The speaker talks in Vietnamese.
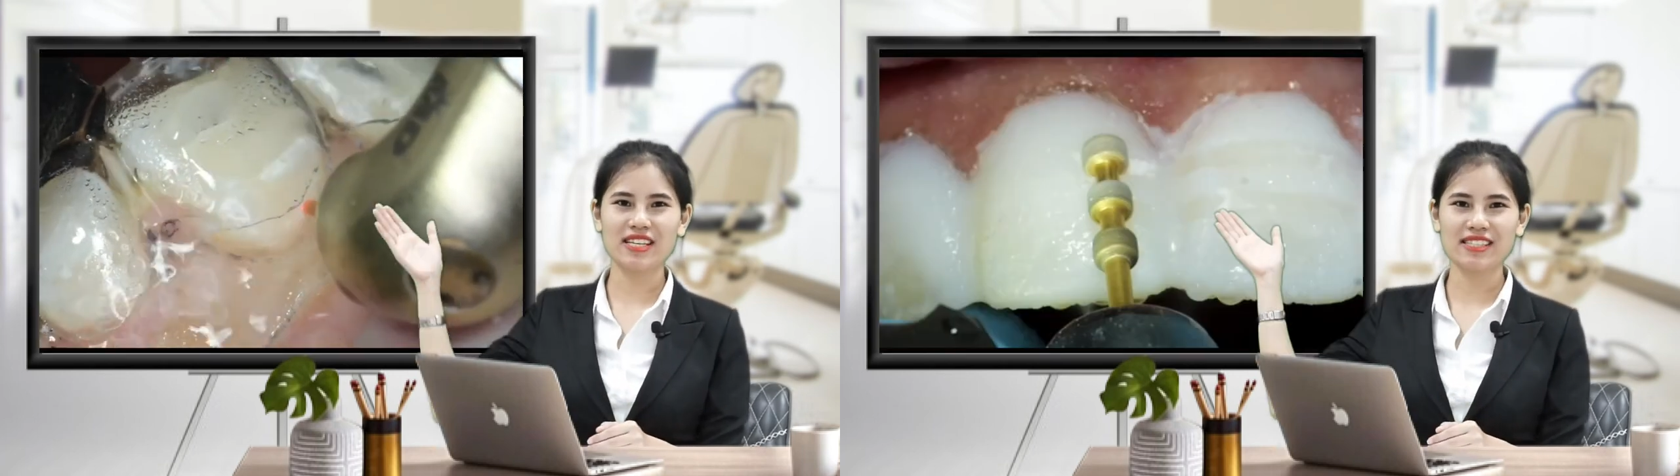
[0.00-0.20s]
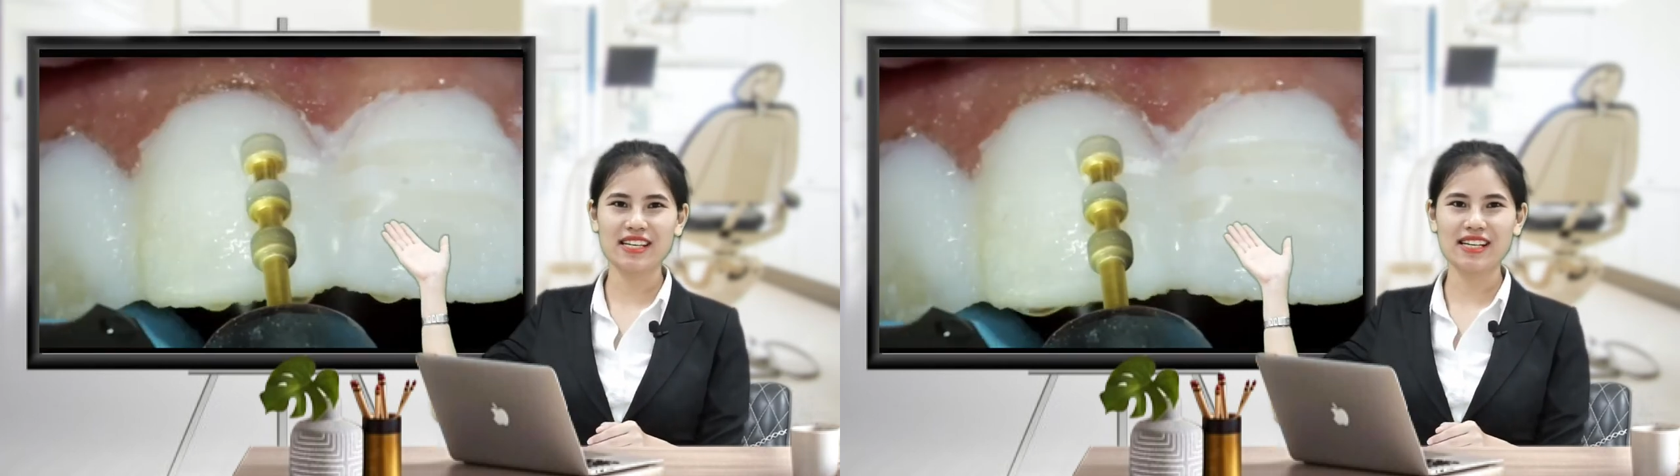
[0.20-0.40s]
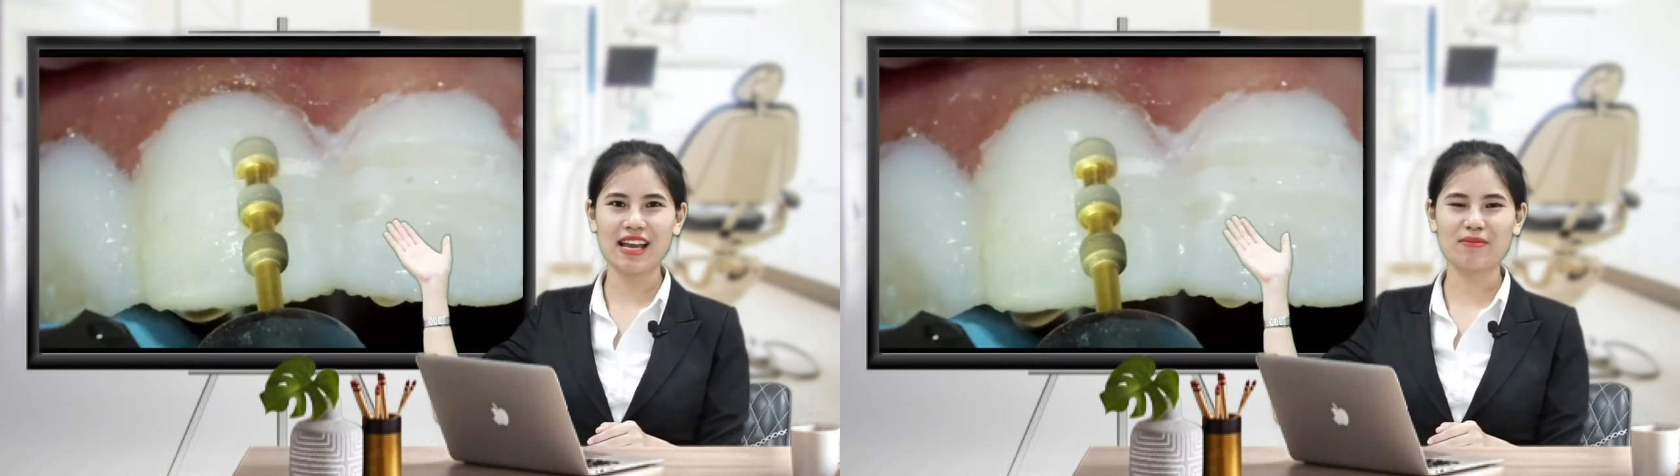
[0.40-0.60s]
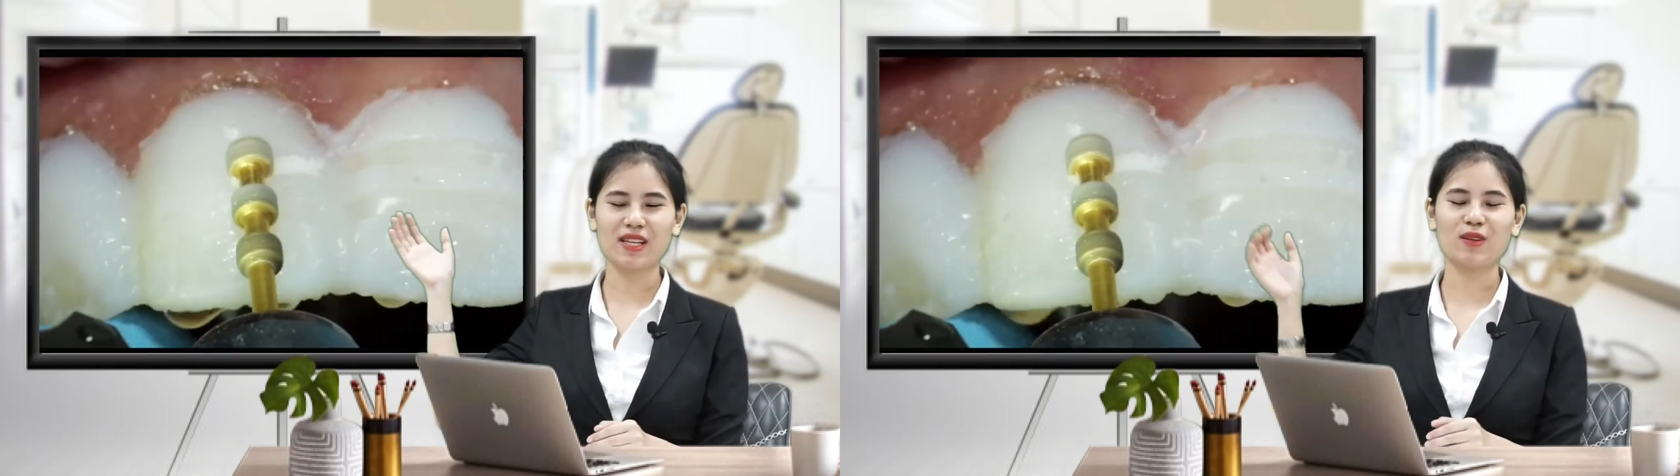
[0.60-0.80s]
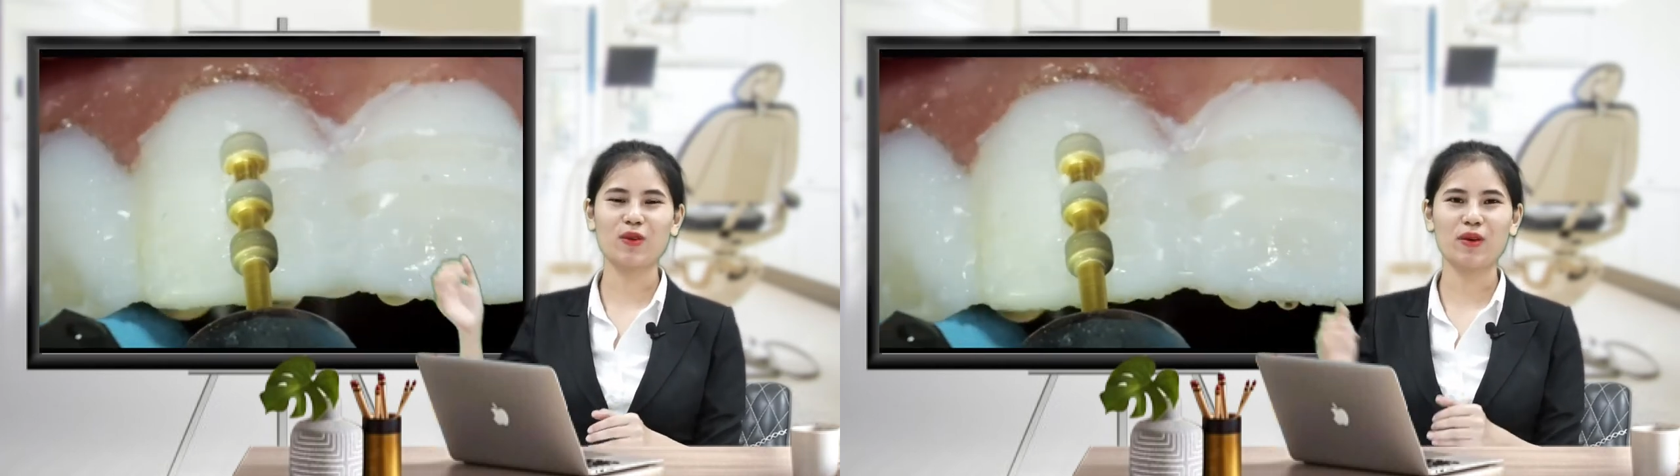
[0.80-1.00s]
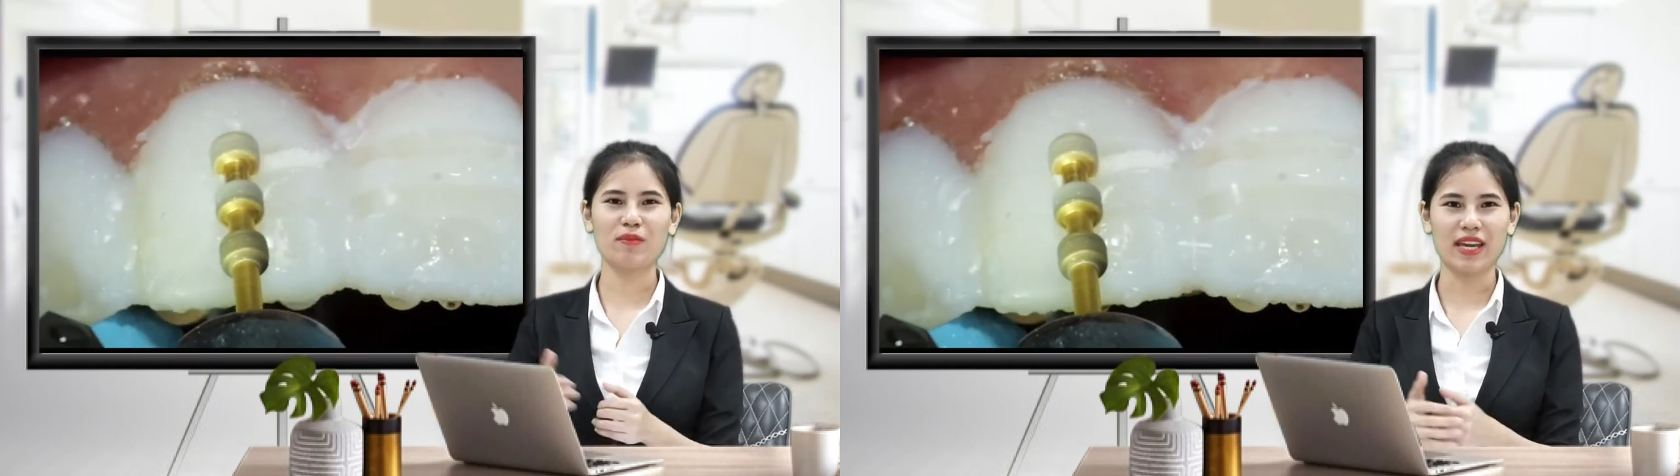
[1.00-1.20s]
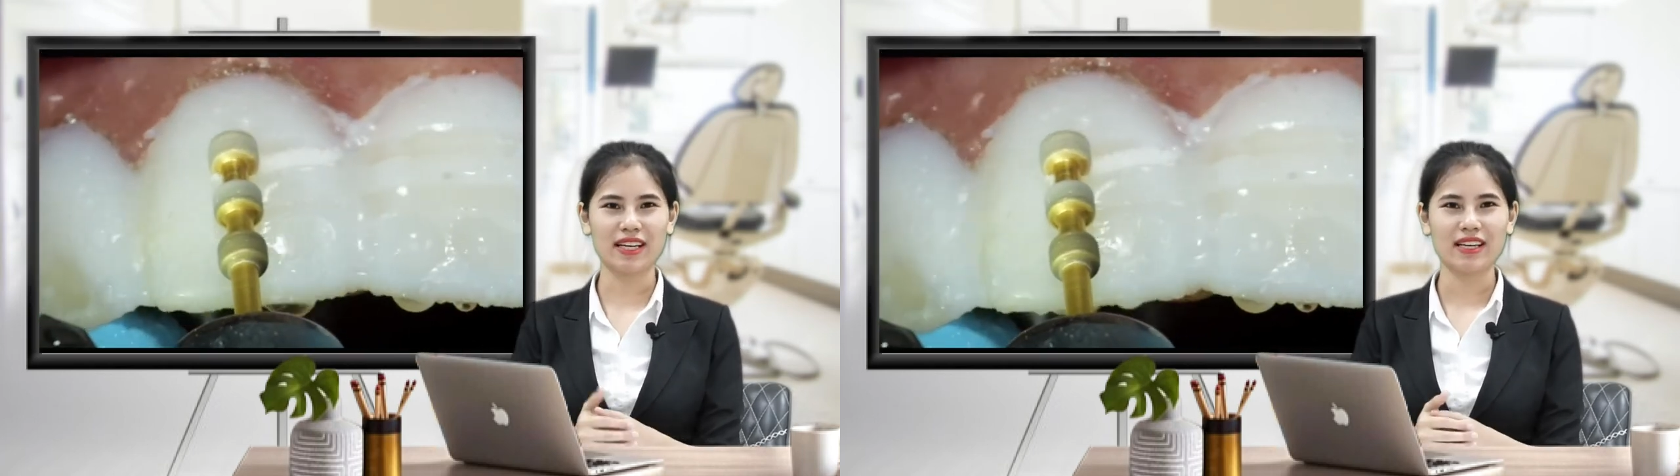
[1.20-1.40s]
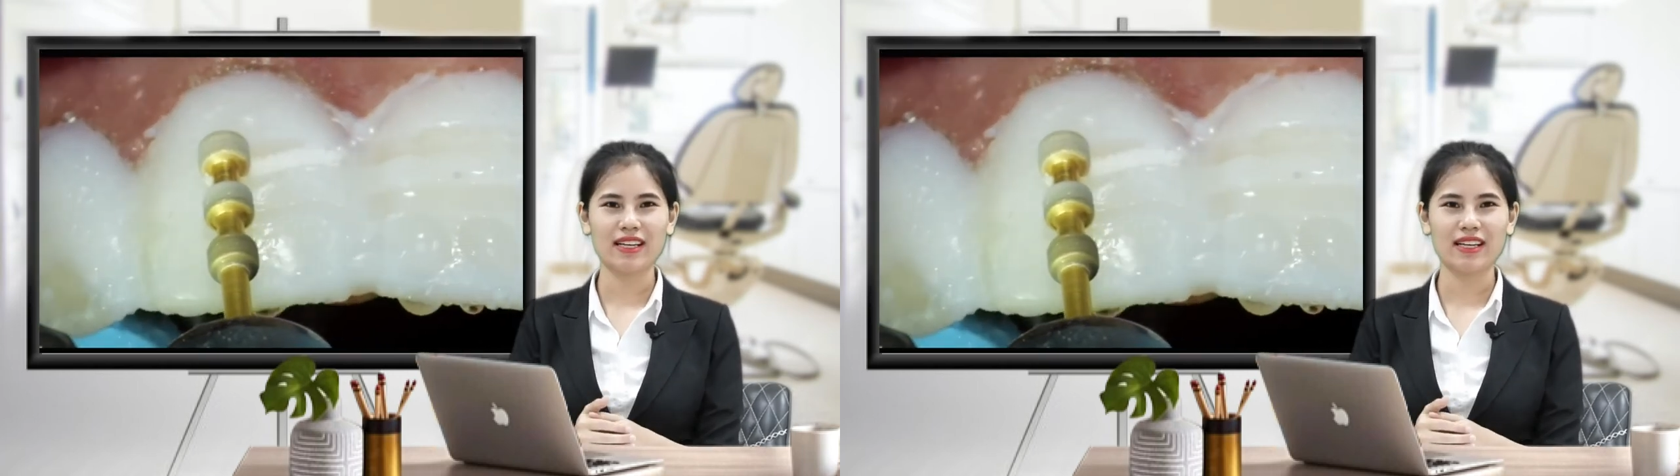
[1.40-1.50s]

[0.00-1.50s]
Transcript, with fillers: sinh làm sạch khoang miệng.